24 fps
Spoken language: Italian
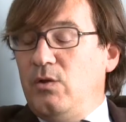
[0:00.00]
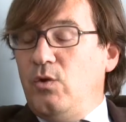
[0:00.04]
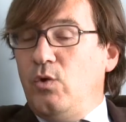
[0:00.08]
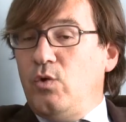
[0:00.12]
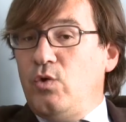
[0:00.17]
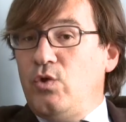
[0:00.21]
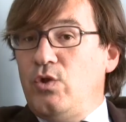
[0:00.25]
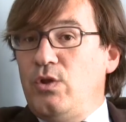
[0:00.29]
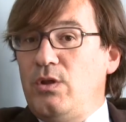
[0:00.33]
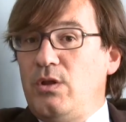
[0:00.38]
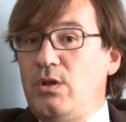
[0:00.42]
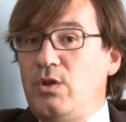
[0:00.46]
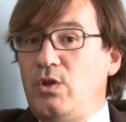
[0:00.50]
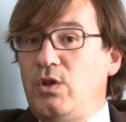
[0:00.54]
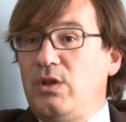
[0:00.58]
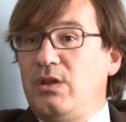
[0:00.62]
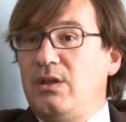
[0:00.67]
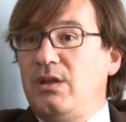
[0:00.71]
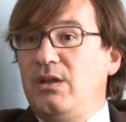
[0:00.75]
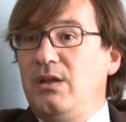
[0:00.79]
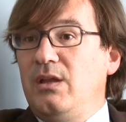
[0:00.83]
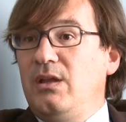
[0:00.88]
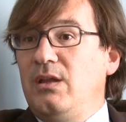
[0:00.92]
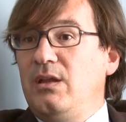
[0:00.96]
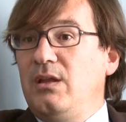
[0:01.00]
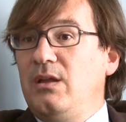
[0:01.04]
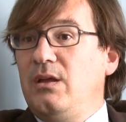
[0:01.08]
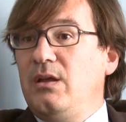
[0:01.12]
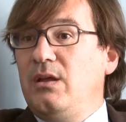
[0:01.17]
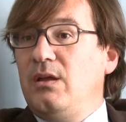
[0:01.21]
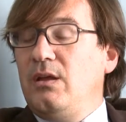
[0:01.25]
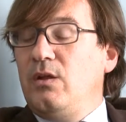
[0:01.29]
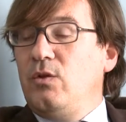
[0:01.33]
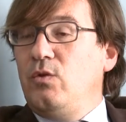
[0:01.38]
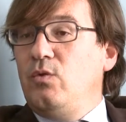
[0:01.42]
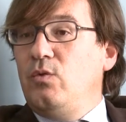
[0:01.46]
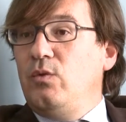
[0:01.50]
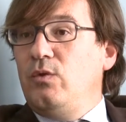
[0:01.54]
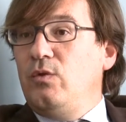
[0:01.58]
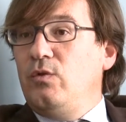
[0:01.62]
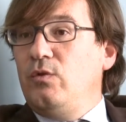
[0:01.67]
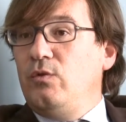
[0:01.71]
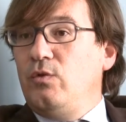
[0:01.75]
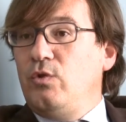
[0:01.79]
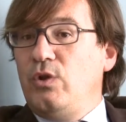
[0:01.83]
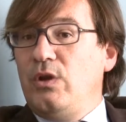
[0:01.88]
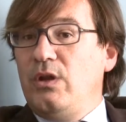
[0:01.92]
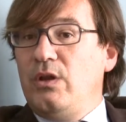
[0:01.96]
Ad oggi i cittadini raggiunti
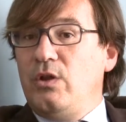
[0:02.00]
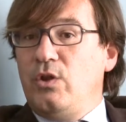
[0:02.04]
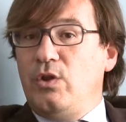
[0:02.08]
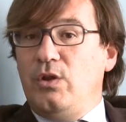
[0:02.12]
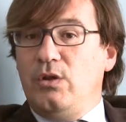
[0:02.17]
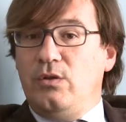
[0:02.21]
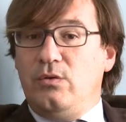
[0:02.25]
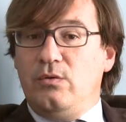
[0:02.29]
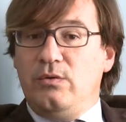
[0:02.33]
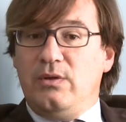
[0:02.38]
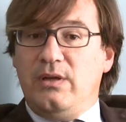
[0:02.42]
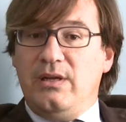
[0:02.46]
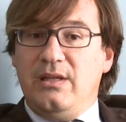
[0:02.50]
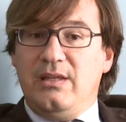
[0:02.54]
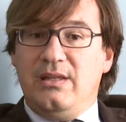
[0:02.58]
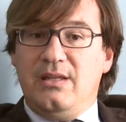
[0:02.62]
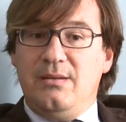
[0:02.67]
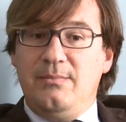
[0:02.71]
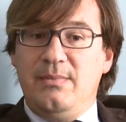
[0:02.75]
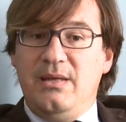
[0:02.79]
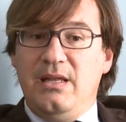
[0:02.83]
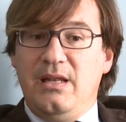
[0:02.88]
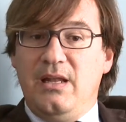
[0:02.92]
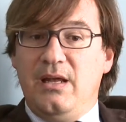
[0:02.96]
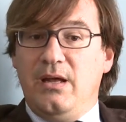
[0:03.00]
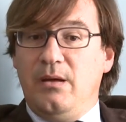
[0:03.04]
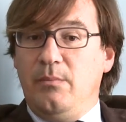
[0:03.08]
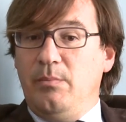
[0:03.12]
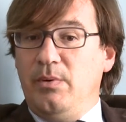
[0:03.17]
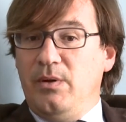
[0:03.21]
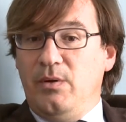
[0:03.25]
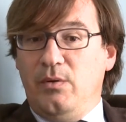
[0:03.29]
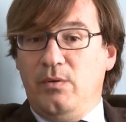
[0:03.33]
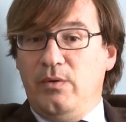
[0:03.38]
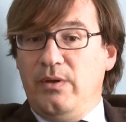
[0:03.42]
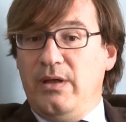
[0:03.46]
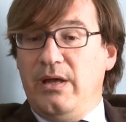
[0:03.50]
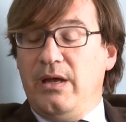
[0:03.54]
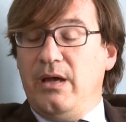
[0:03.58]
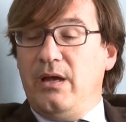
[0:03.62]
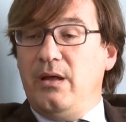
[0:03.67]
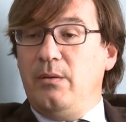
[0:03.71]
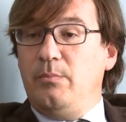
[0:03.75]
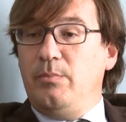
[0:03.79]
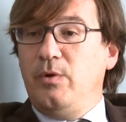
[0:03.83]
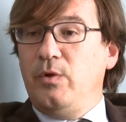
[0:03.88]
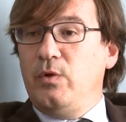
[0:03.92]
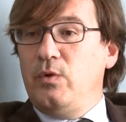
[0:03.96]
sono circa 130.000, però
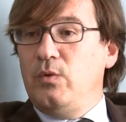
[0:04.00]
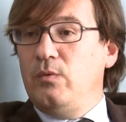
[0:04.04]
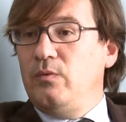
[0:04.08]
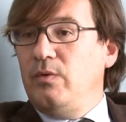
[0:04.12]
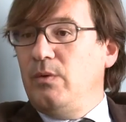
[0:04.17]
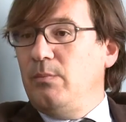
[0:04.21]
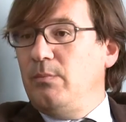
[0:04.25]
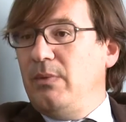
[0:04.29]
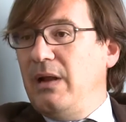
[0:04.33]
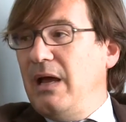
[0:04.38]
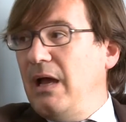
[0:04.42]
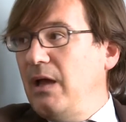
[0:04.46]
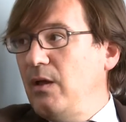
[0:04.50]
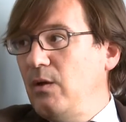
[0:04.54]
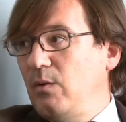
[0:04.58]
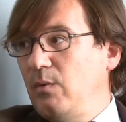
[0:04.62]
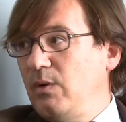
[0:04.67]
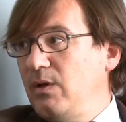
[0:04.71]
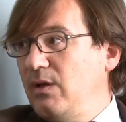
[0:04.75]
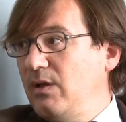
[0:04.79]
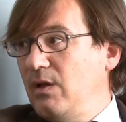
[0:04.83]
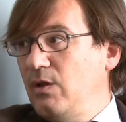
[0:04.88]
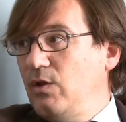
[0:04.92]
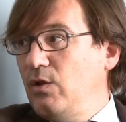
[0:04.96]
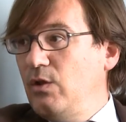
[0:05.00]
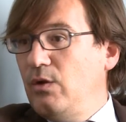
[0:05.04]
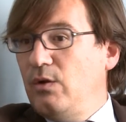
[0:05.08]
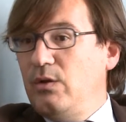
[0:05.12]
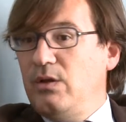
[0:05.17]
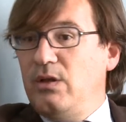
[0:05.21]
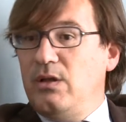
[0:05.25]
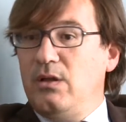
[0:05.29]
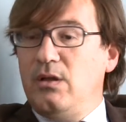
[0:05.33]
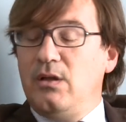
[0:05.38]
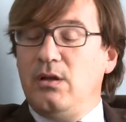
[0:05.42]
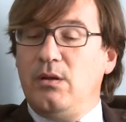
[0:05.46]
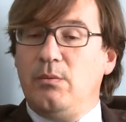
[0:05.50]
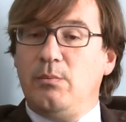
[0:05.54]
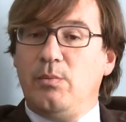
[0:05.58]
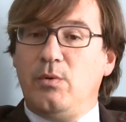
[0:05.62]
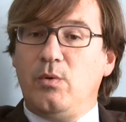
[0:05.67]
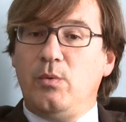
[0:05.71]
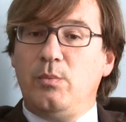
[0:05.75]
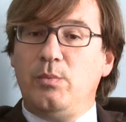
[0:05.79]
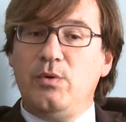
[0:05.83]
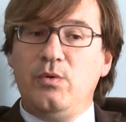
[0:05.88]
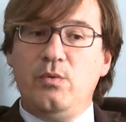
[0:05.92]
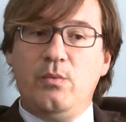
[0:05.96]
dal prossimo febbraio, quindi nel giro di
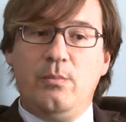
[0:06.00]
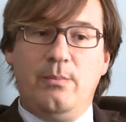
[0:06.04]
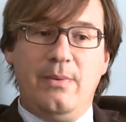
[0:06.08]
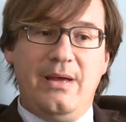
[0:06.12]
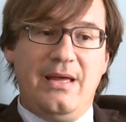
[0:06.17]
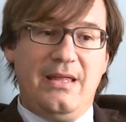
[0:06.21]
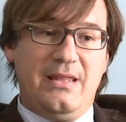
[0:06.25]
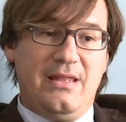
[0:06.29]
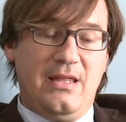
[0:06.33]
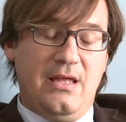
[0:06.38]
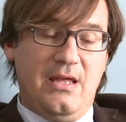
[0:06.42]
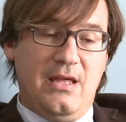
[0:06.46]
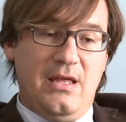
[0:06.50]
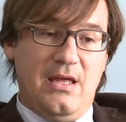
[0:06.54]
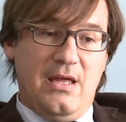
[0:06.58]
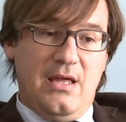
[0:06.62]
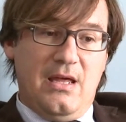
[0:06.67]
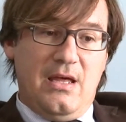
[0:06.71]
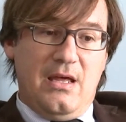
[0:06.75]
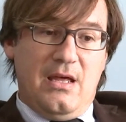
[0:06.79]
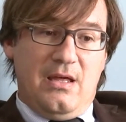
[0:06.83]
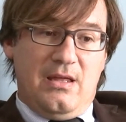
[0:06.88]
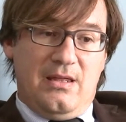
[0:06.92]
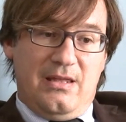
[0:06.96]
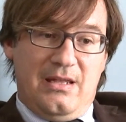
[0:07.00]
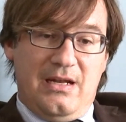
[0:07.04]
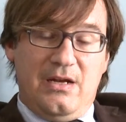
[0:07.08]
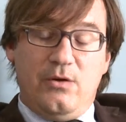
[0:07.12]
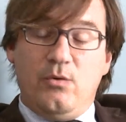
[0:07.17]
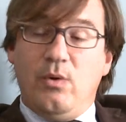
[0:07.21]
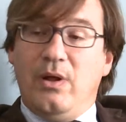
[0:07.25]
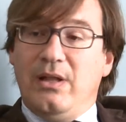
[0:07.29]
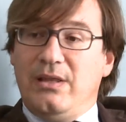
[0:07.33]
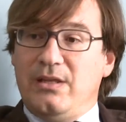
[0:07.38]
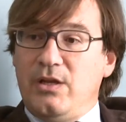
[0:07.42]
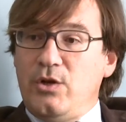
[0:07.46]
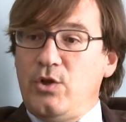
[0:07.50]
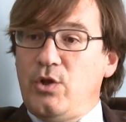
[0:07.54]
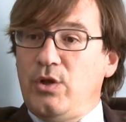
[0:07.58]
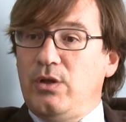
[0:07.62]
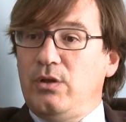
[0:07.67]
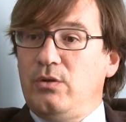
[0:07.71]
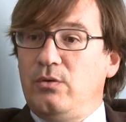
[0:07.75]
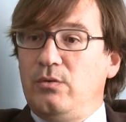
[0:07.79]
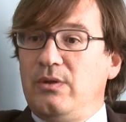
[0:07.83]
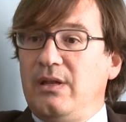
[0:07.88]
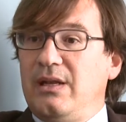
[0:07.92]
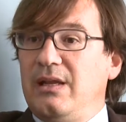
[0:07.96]
poco più di un mese, saranno altri
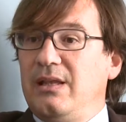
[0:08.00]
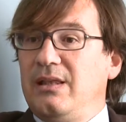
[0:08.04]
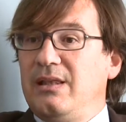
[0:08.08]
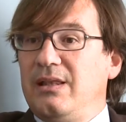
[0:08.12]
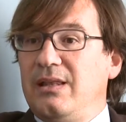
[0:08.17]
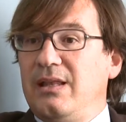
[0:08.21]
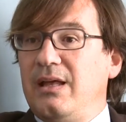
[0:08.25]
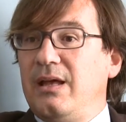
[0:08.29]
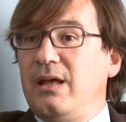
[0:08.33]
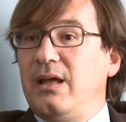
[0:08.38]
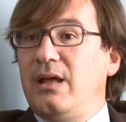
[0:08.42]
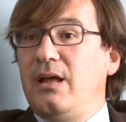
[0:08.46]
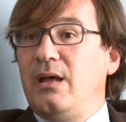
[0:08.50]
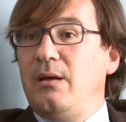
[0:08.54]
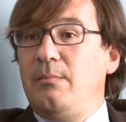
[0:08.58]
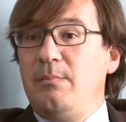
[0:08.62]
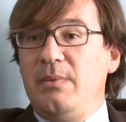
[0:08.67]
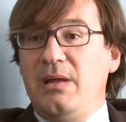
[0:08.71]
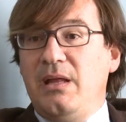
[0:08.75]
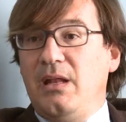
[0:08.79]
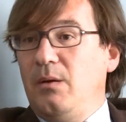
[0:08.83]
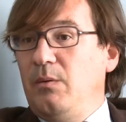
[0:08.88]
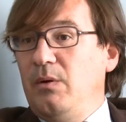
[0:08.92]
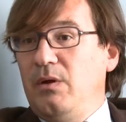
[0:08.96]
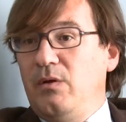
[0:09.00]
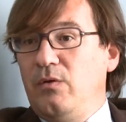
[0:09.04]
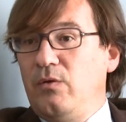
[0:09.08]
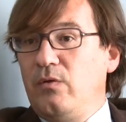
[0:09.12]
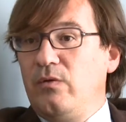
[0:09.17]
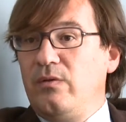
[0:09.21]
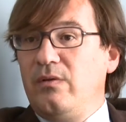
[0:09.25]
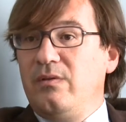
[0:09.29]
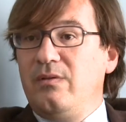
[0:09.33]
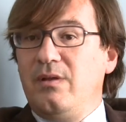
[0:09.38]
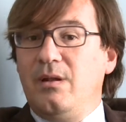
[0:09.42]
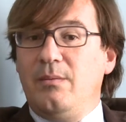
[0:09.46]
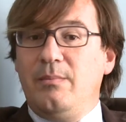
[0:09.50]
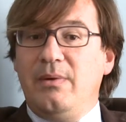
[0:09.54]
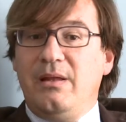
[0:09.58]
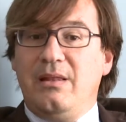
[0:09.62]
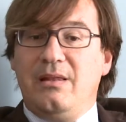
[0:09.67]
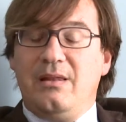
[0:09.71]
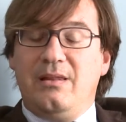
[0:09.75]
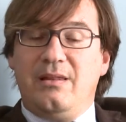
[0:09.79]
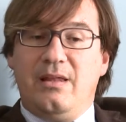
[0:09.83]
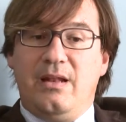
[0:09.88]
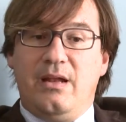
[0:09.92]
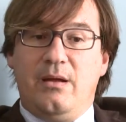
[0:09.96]
130.000, quindi
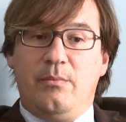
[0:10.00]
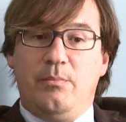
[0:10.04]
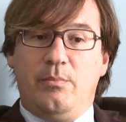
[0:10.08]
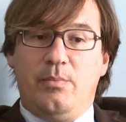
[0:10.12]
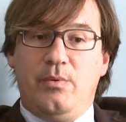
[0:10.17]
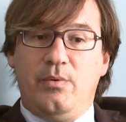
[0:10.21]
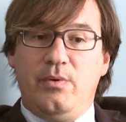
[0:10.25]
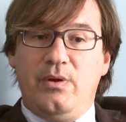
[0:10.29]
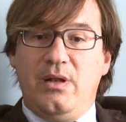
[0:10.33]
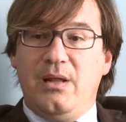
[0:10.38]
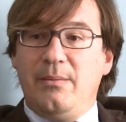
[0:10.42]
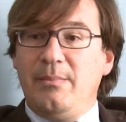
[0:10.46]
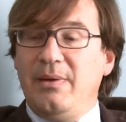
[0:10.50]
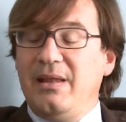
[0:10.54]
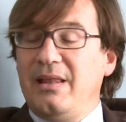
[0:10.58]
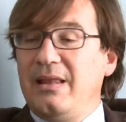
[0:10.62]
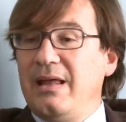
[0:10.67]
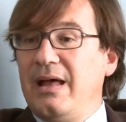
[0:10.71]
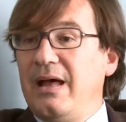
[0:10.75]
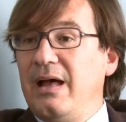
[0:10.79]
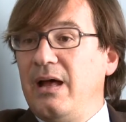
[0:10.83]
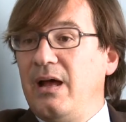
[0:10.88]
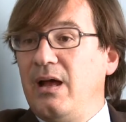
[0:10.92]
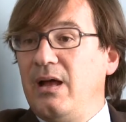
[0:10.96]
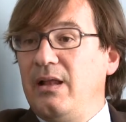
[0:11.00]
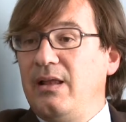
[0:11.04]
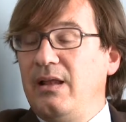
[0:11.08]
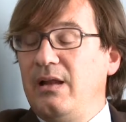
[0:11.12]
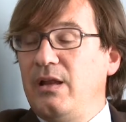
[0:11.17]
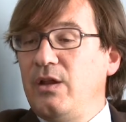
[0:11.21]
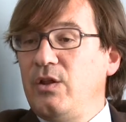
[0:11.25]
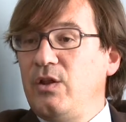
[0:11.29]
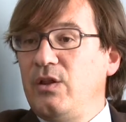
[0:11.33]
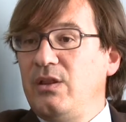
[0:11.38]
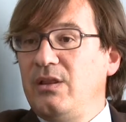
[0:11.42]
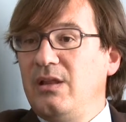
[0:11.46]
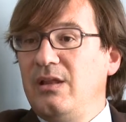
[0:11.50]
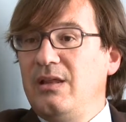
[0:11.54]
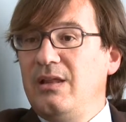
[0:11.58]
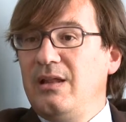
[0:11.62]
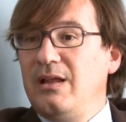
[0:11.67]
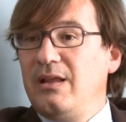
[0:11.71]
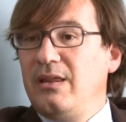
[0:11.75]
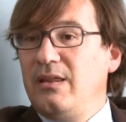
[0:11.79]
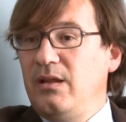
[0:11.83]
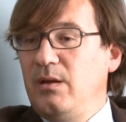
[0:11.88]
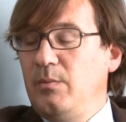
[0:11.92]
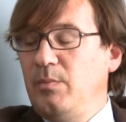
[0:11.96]
sostanzialmente sarà poi la metà della
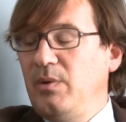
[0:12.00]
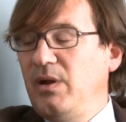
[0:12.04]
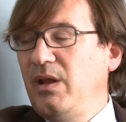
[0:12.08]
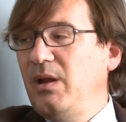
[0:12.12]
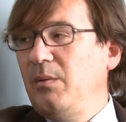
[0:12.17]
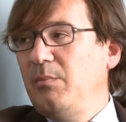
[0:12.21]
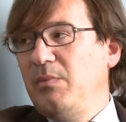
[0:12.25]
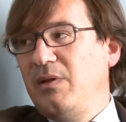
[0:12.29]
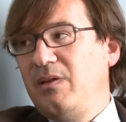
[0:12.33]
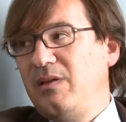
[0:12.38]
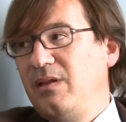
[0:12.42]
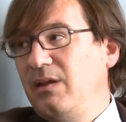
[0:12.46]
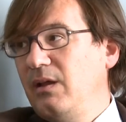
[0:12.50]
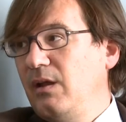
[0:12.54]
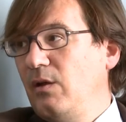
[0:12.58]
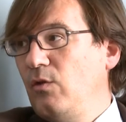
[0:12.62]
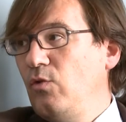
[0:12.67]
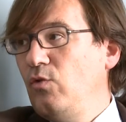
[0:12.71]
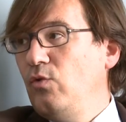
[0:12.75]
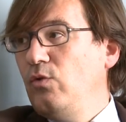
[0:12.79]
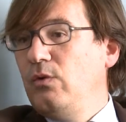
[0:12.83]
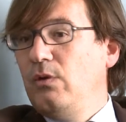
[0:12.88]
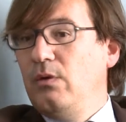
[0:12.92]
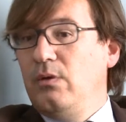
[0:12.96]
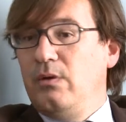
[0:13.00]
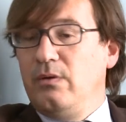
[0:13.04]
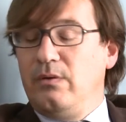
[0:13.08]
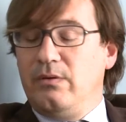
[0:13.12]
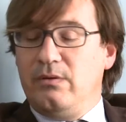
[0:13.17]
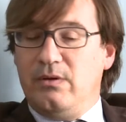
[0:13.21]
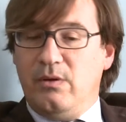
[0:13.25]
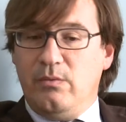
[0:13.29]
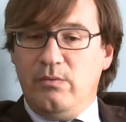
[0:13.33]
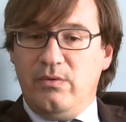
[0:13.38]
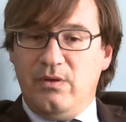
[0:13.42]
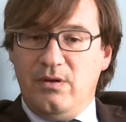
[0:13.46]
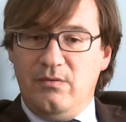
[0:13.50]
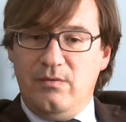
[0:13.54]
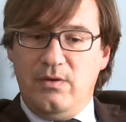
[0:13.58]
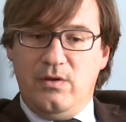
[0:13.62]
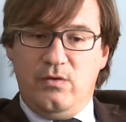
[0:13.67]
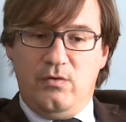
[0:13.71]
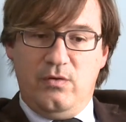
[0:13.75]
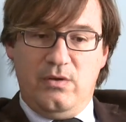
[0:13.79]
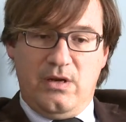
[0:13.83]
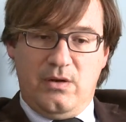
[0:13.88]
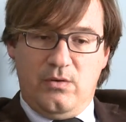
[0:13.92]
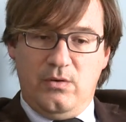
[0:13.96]
cittadinanza di Palermo e sarà raggiunto da un
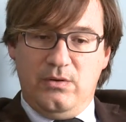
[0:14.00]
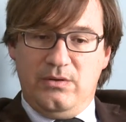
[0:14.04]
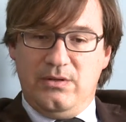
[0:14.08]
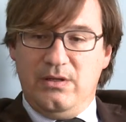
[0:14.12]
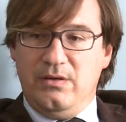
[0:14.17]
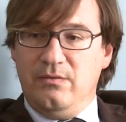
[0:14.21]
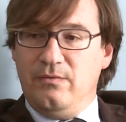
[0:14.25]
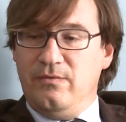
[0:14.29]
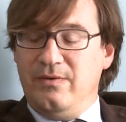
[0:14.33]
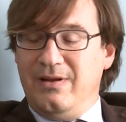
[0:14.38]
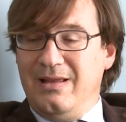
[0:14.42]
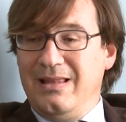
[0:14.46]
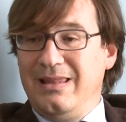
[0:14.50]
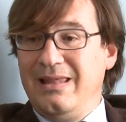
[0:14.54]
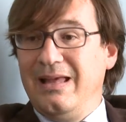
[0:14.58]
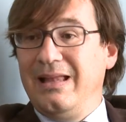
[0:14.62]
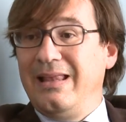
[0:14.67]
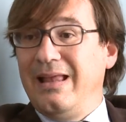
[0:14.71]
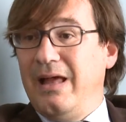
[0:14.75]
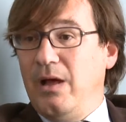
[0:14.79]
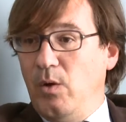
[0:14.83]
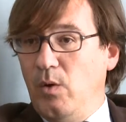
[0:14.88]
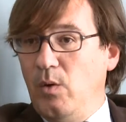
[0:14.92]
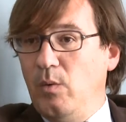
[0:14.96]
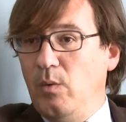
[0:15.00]
servizio di raccolta differenziata